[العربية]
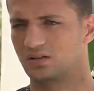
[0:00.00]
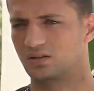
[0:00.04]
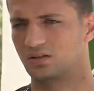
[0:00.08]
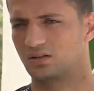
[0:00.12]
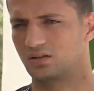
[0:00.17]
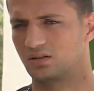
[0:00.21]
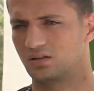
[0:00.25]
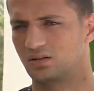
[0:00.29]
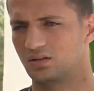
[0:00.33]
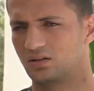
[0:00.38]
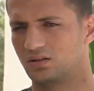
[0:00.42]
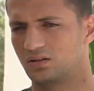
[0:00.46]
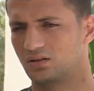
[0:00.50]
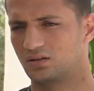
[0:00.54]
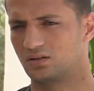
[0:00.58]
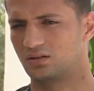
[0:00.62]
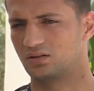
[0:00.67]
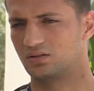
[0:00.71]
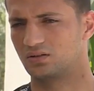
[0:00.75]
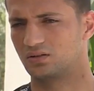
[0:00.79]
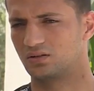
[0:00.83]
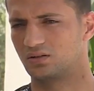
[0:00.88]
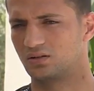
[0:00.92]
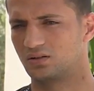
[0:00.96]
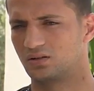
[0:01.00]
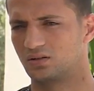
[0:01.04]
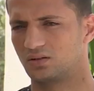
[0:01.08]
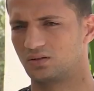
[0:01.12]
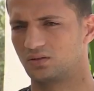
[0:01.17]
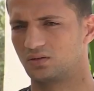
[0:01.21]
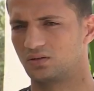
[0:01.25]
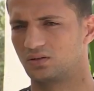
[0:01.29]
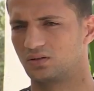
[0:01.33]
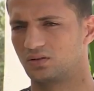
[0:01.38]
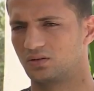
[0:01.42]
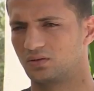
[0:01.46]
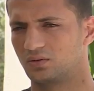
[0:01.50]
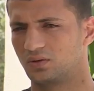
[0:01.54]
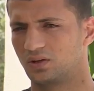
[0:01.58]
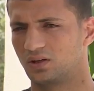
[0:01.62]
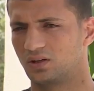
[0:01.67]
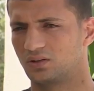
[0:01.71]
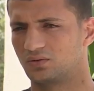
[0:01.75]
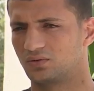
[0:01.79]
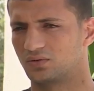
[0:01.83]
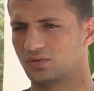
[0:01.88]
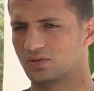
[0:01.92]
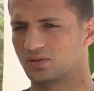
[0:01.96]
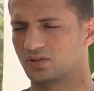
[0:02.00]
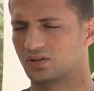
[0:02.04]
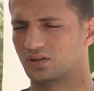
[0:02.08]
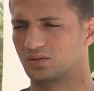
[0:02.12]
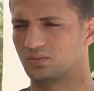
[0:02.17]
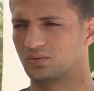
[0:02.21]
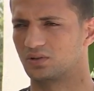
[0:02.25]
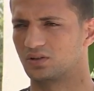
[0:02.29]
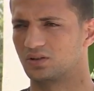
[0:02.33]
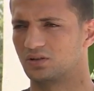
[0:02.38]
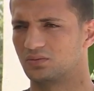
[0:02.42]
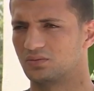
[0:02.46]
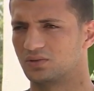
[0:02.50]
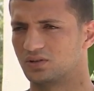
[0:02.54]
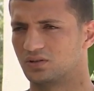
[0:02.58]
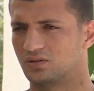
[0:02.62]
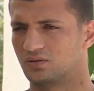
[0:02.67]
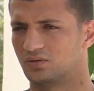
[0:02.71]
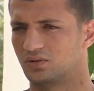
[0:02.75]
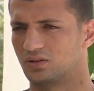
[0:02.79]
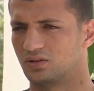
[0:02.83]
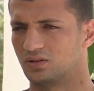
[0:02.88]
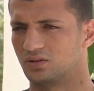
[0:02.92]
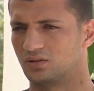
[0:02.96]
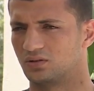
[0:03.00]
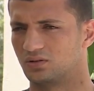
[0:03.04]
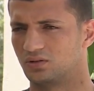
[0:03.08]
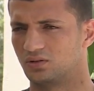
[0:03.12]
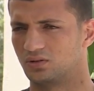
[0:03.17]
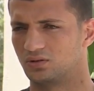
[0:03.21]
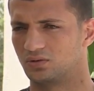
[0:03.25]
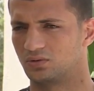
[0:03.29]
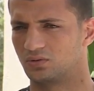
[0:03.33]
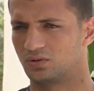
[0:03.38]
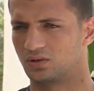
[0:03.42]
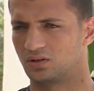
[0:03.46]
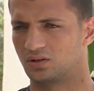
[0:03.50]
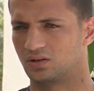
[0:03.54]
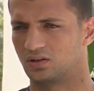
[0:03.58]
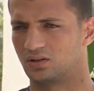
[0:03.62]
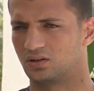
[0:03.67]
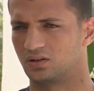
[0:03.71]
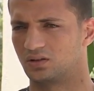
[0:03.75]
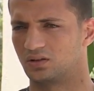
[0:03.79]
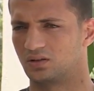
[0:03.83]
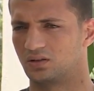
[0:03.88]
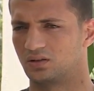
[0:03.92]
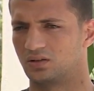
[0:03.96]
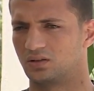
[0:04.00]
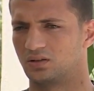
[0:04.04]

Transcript: الواحد فرصه كبيره باش يوري روحه يوري